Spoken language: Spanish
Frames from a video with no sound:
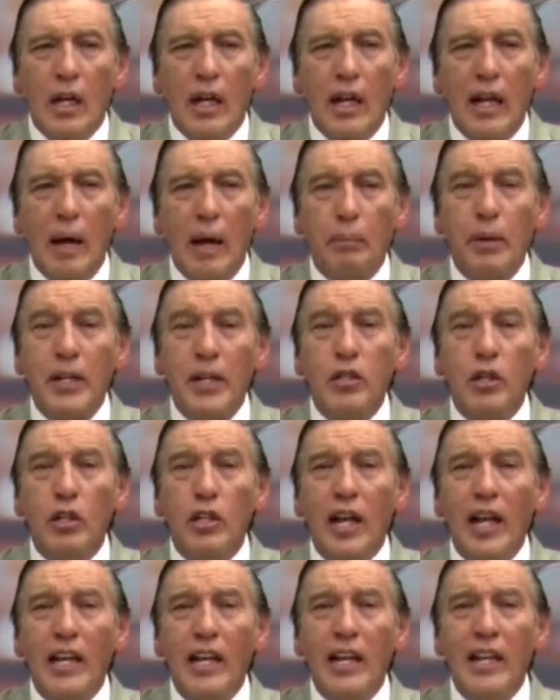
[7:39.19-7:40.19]
La
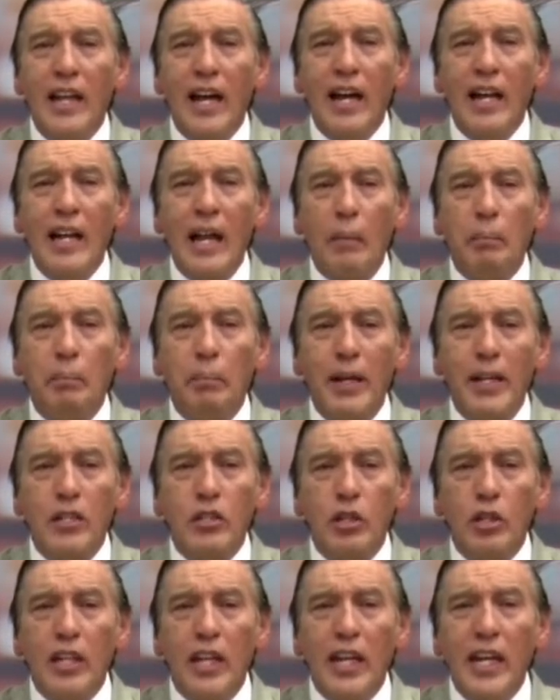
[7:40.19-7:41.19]
personalidad, la
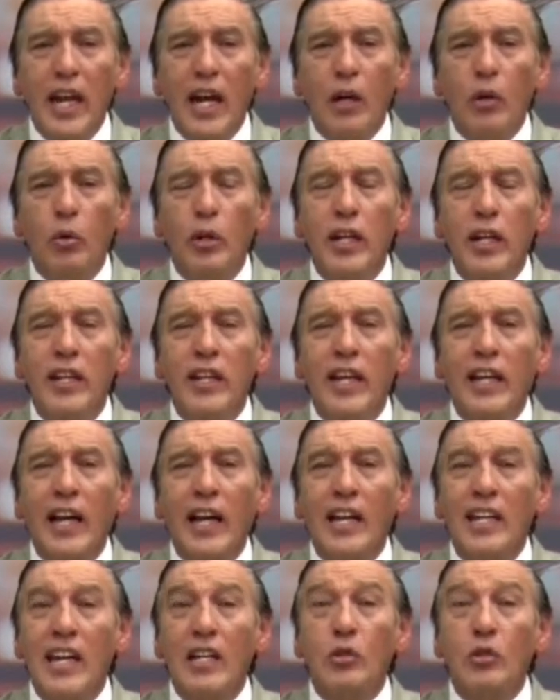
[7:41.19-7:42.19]
personería
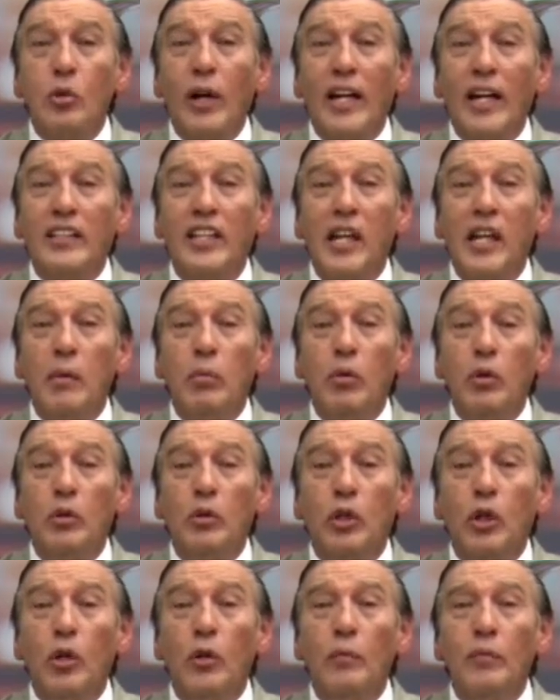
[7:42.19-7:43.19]
jurídica ya es un
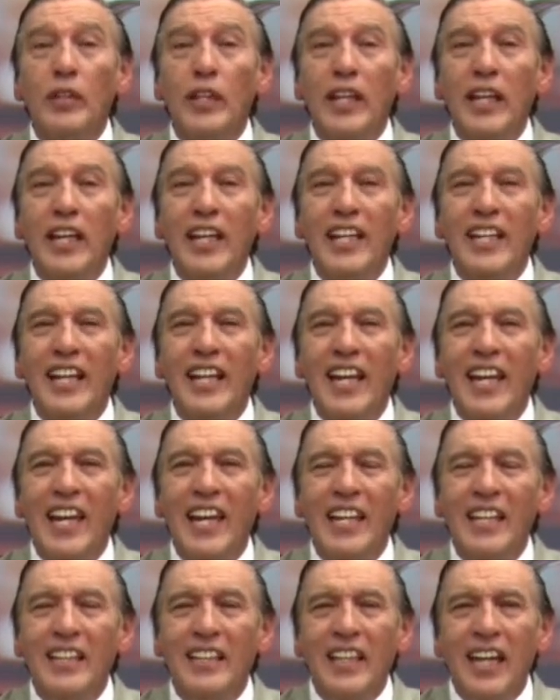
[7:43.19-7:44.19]
atributo
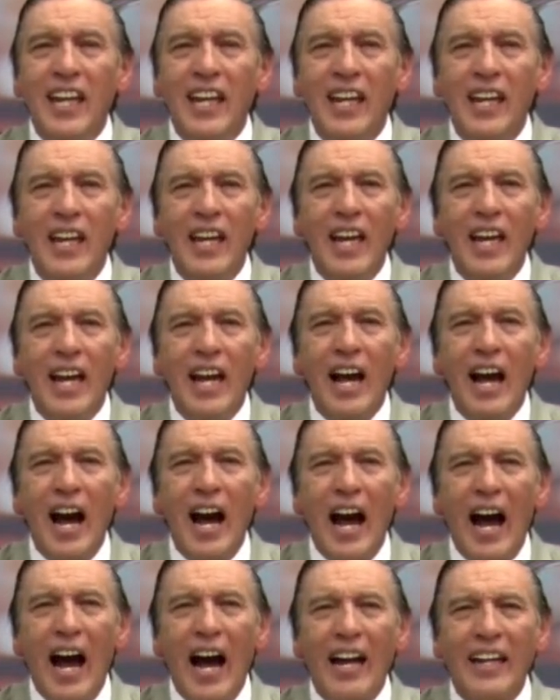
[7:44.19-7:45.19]
inherente
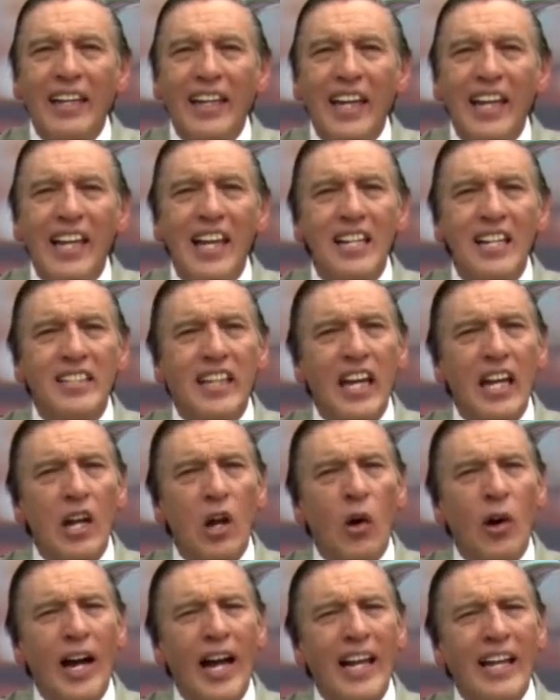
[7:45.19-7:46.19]
a aquellas que
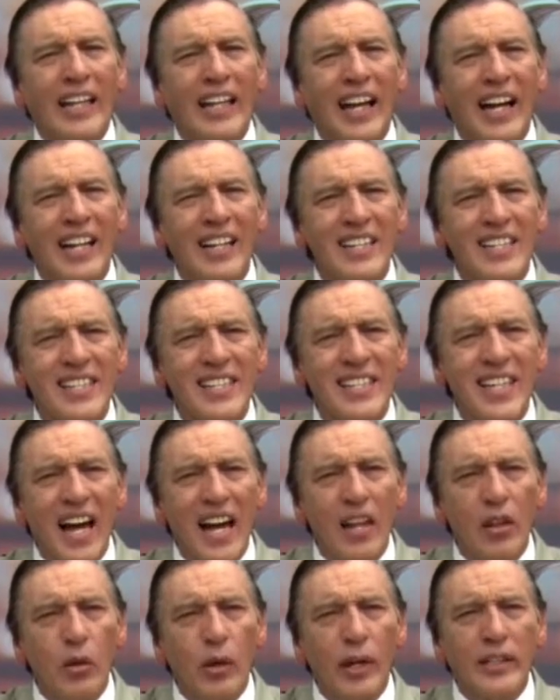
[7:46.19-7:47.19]
lo han
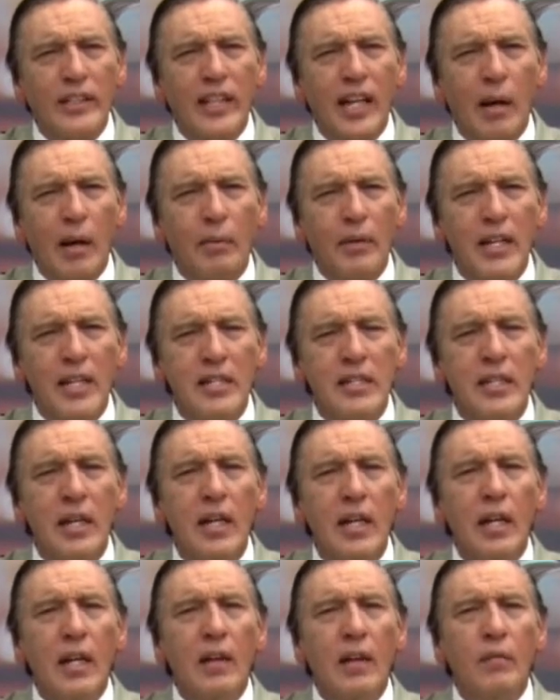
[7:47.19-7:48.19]
alcanzado a través
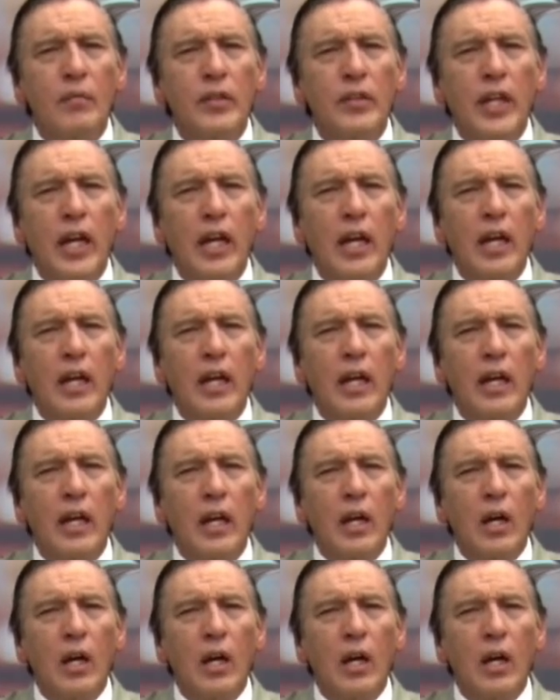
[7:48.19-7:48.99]
de